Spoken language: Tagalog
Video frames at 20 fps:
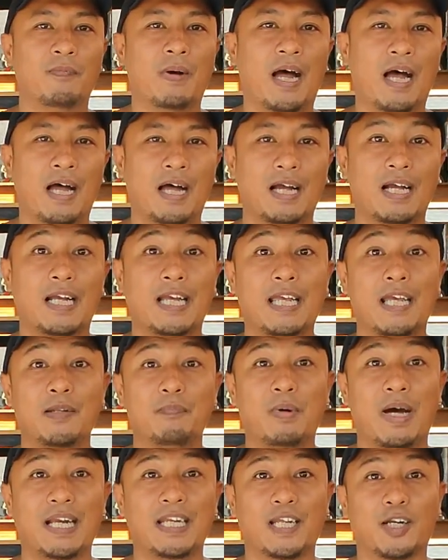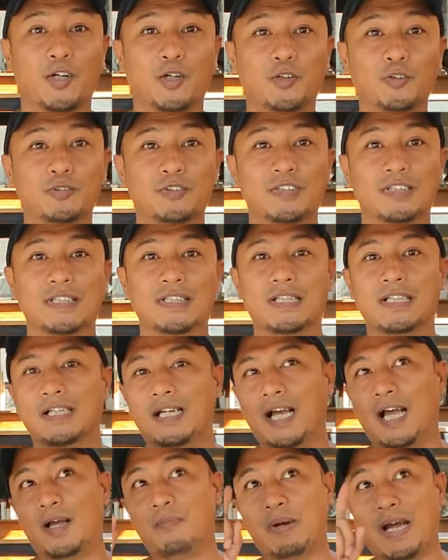ah, Cagayan Valley Road,
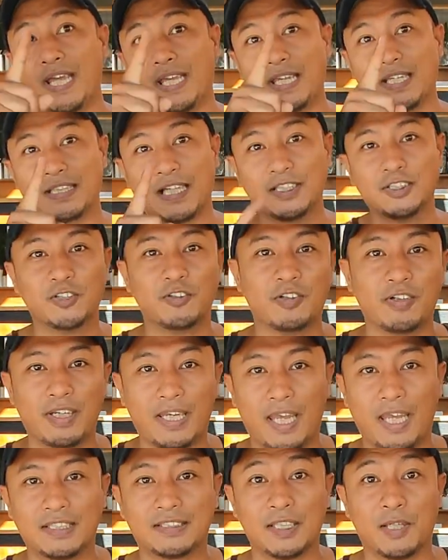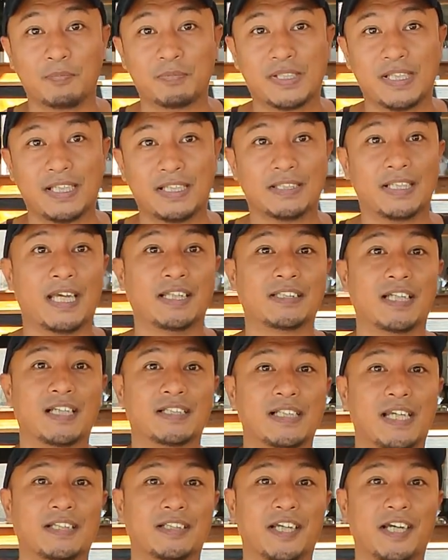ah, makikita nyo HMC
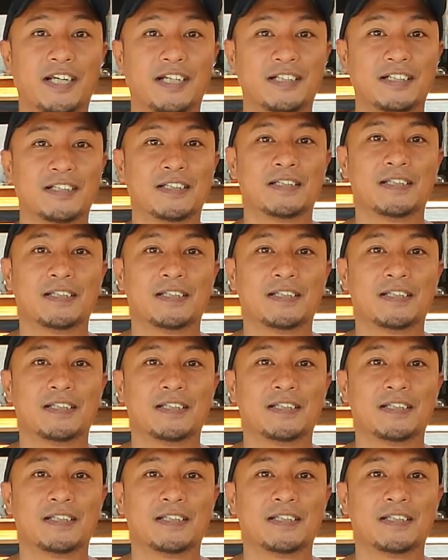Dental Center.